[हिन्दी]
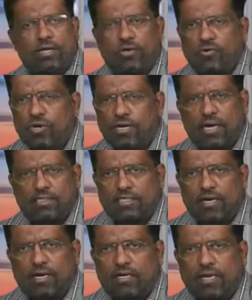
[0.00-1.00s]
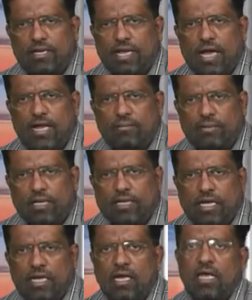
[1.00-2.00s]
यूं ही अचानक नहीं आए
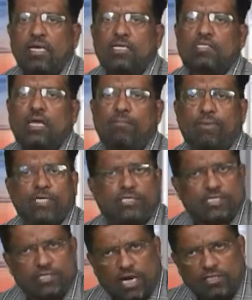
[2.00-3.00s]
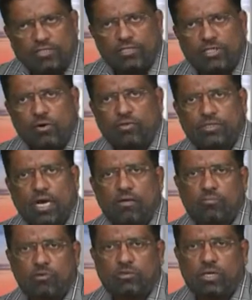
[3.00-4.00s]
बल्कि इसके पीछे साजिश है और
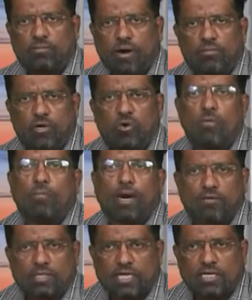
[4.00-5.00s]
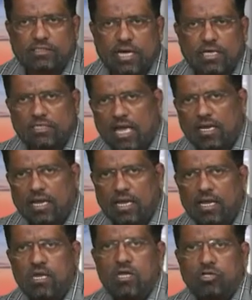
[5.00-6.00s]
जानबूझकर मामले को बढ़ावा दिया जा रहा है ताकि
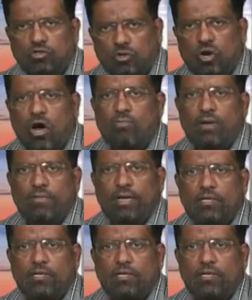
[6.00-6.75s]
चुनाव में भी